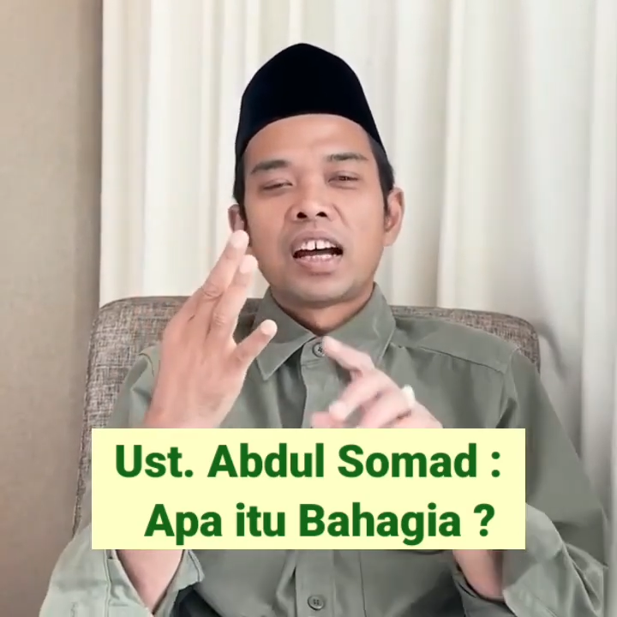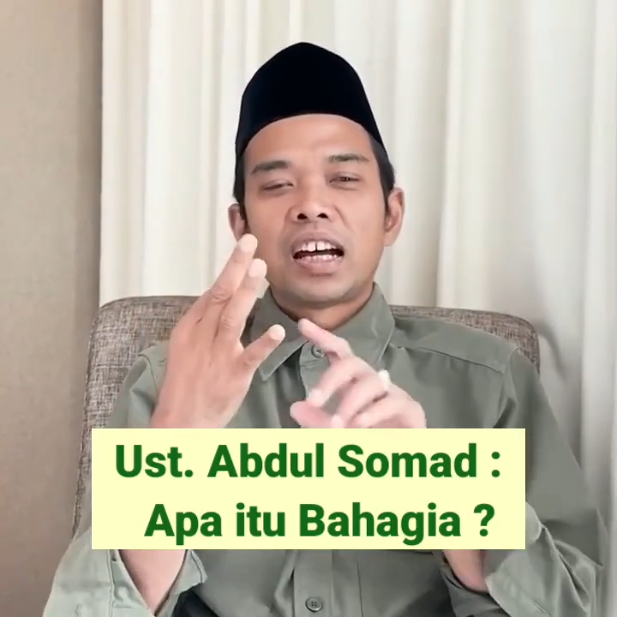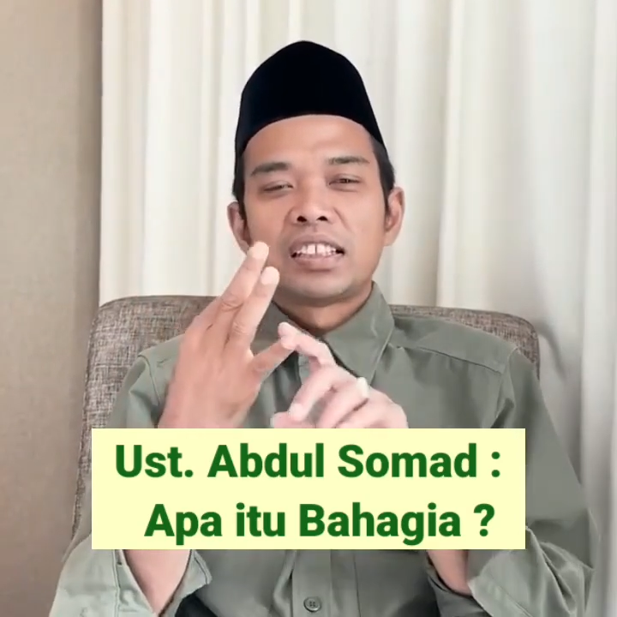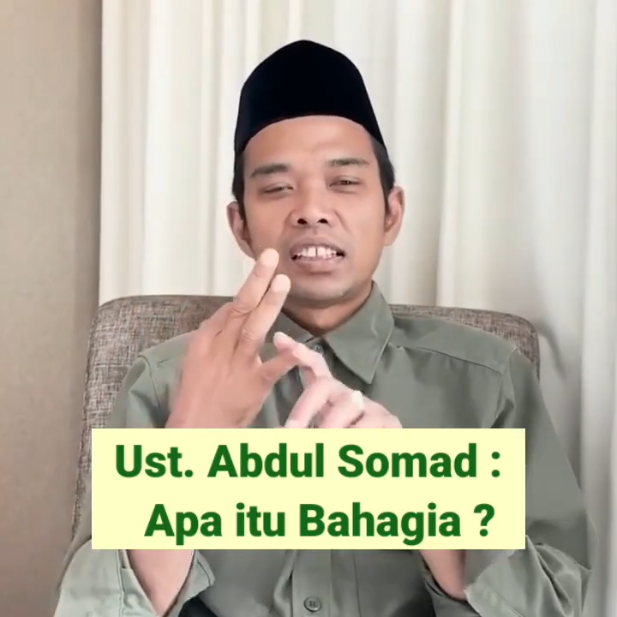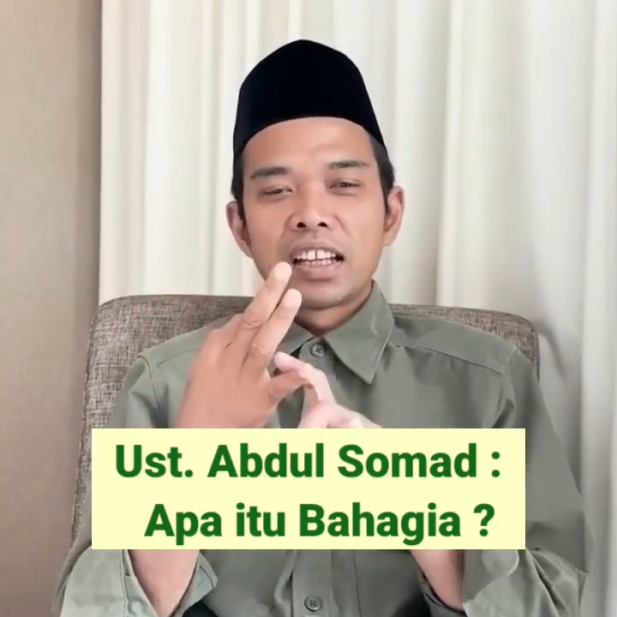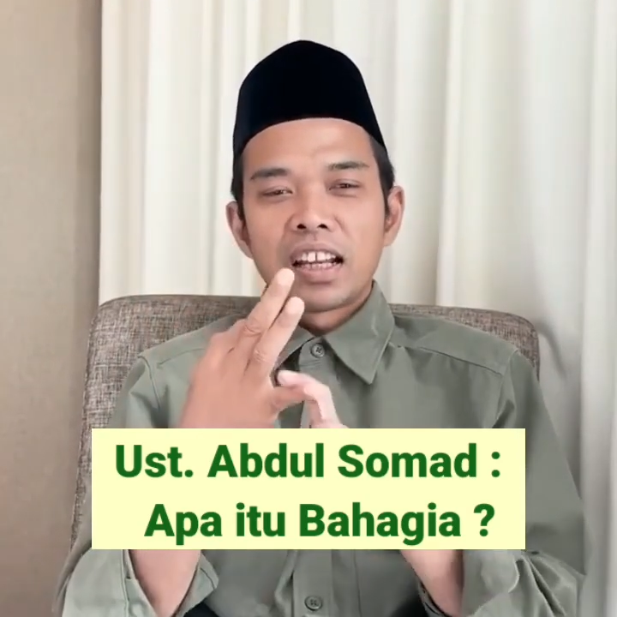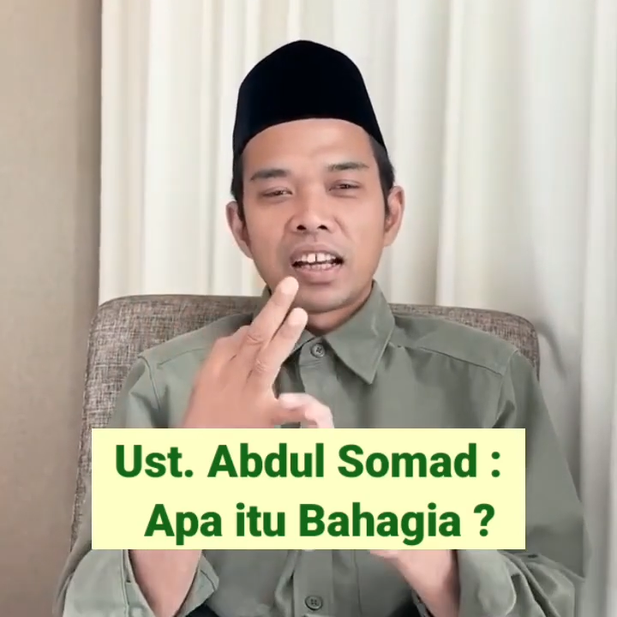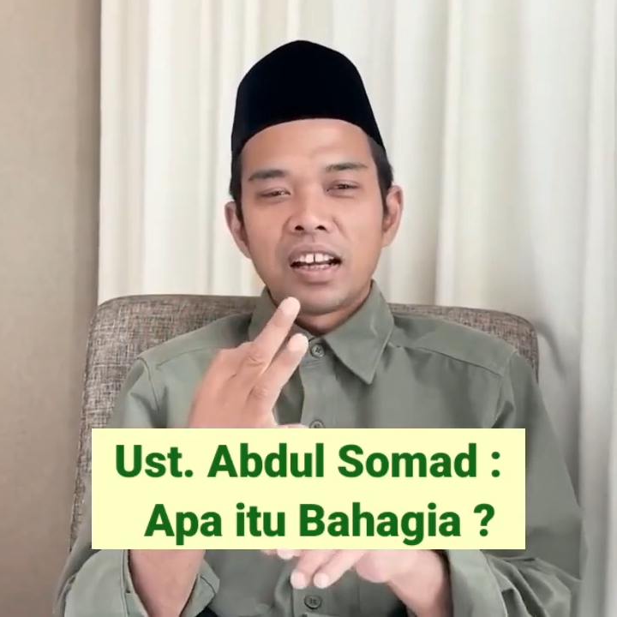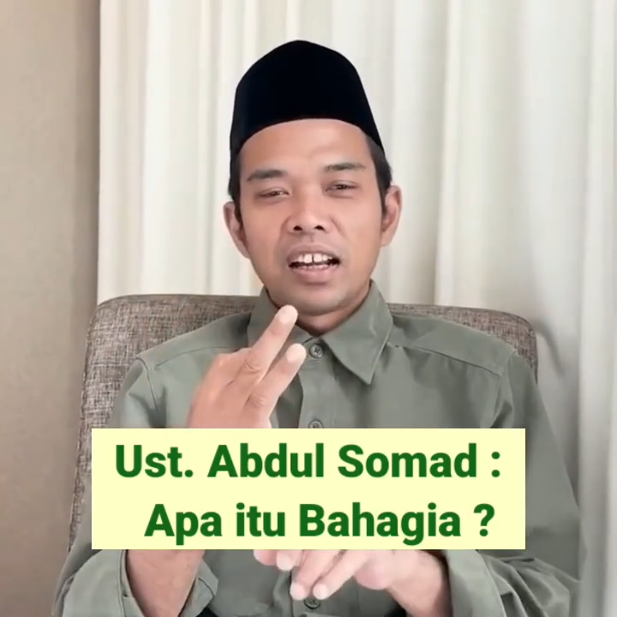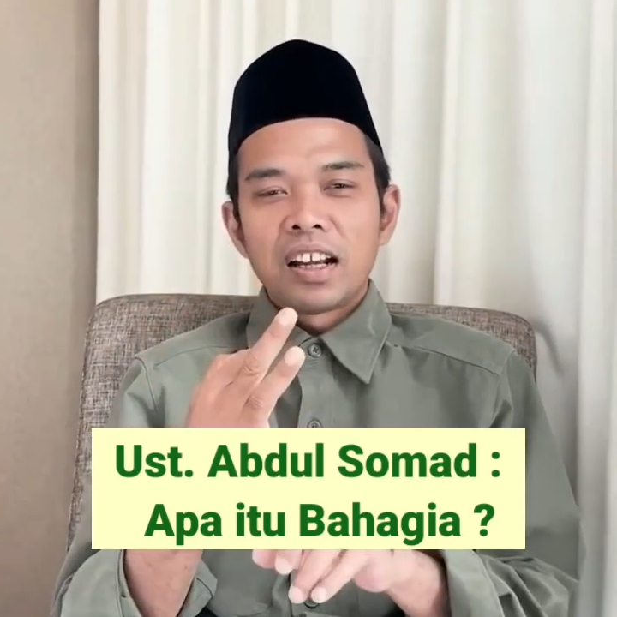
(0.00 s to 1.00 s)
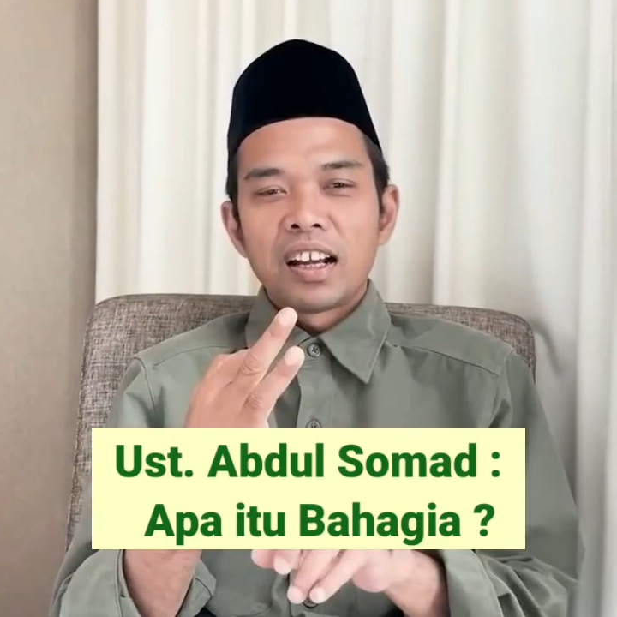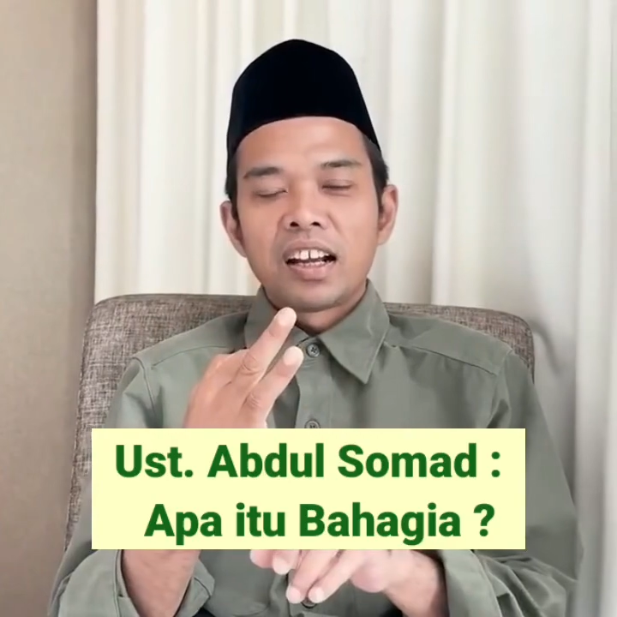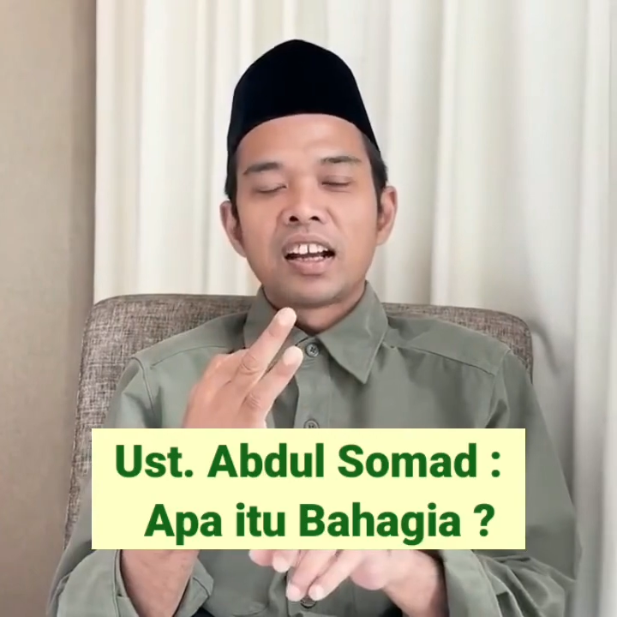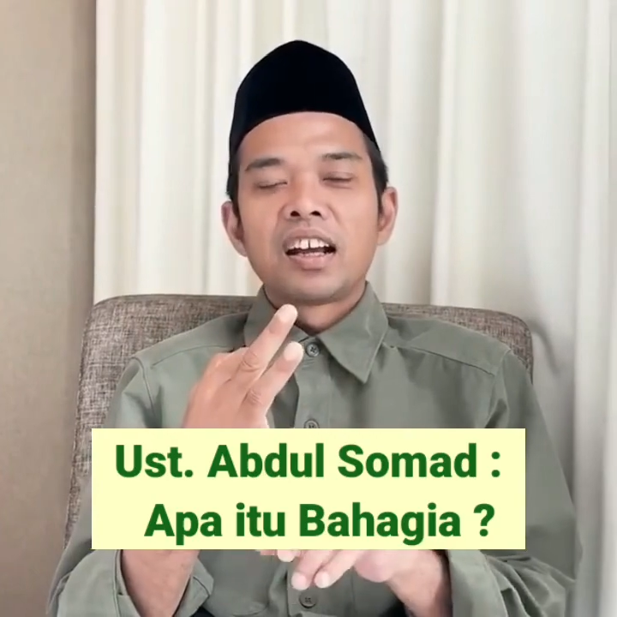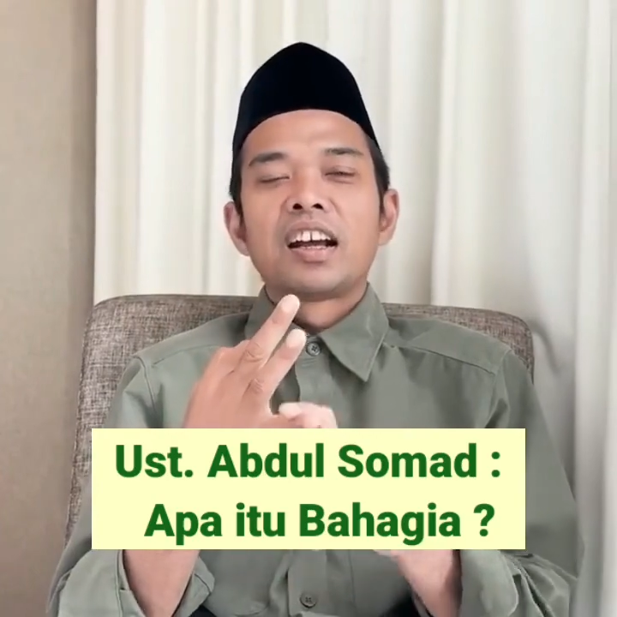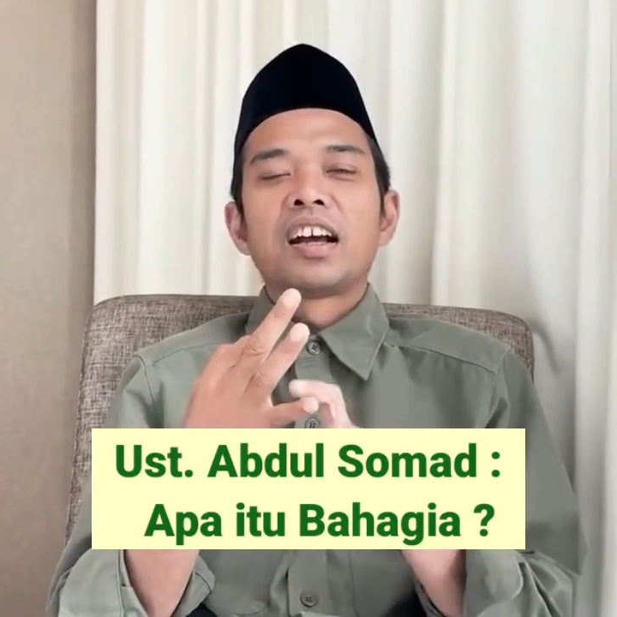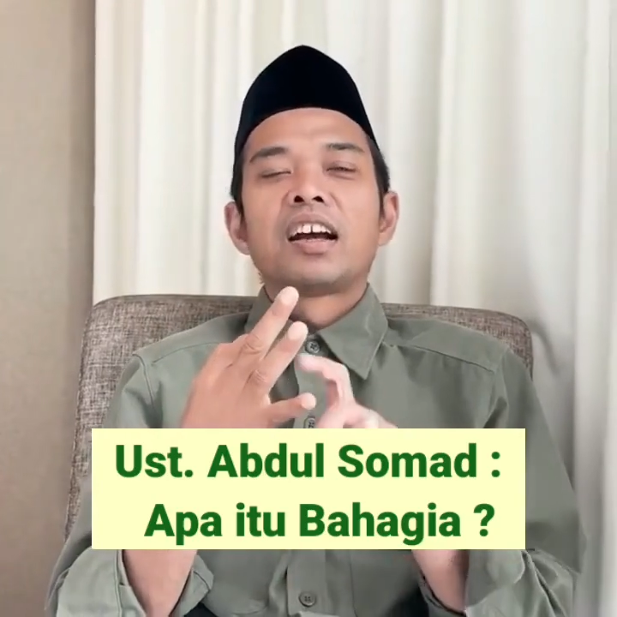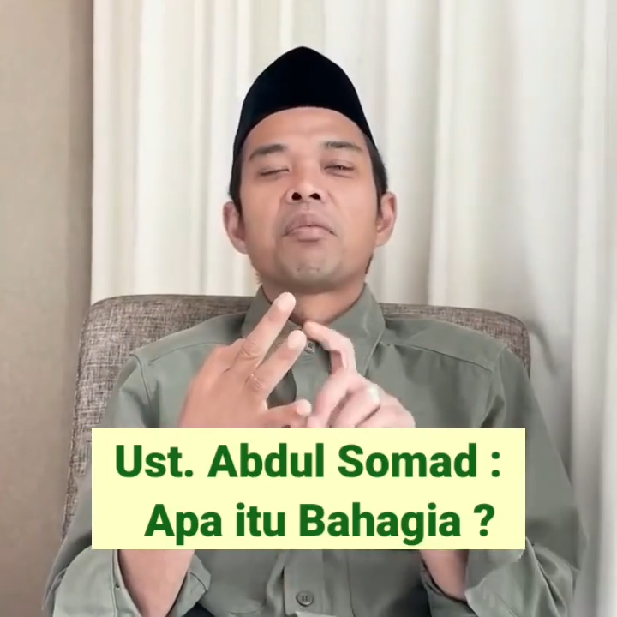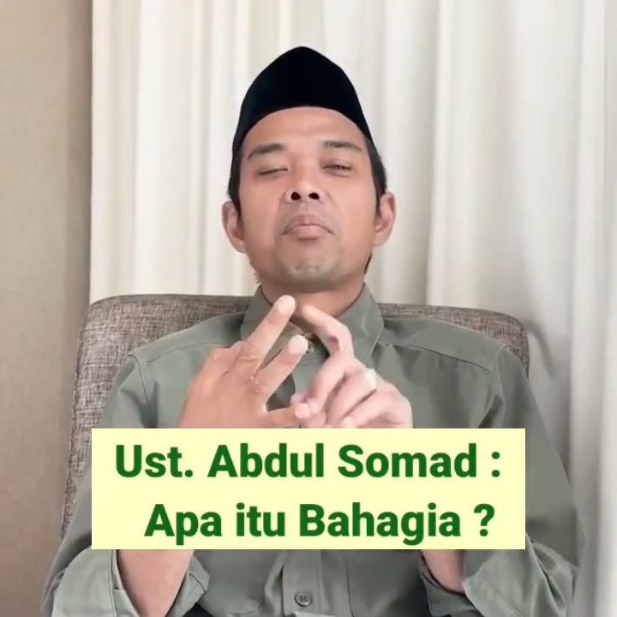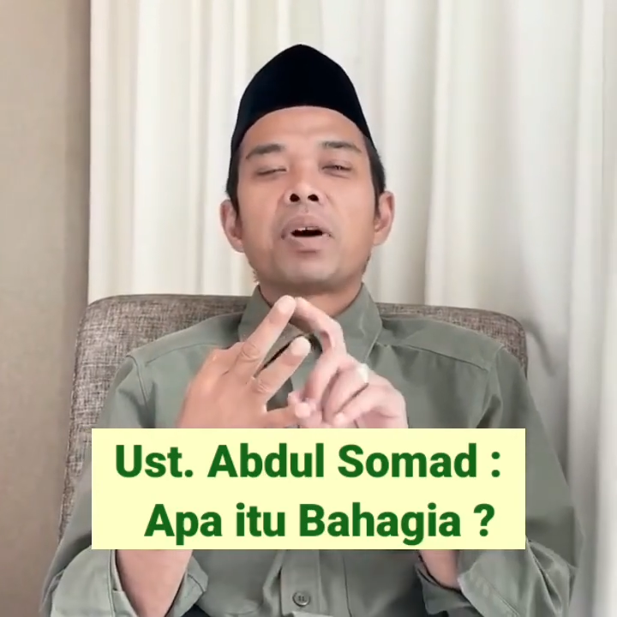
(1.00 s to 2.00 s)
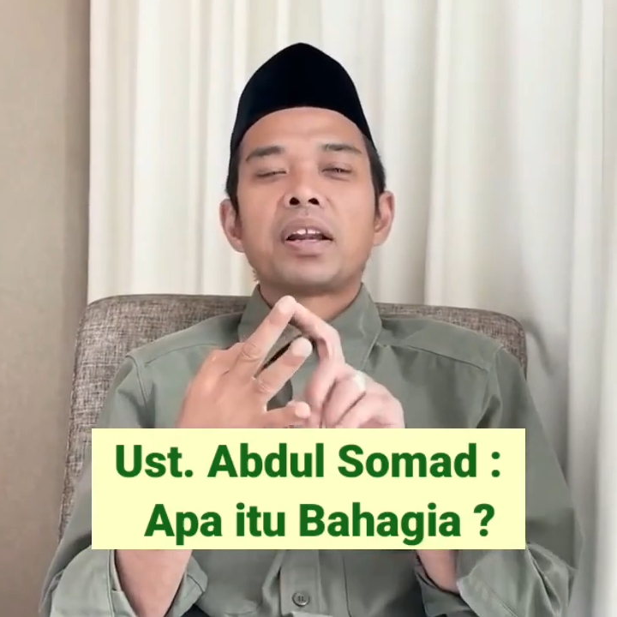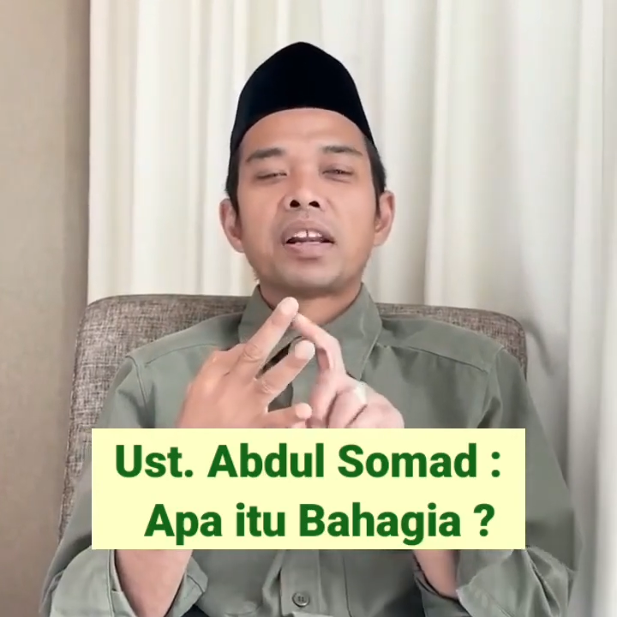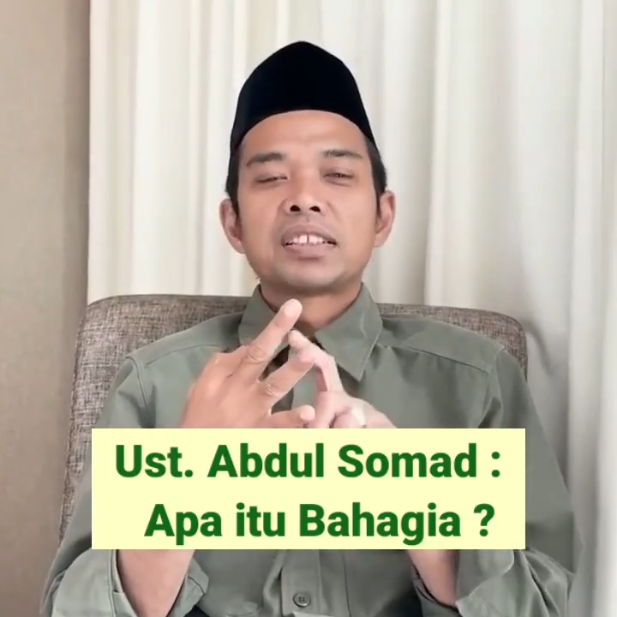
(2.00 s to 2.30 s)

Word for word: Hati tenang, badan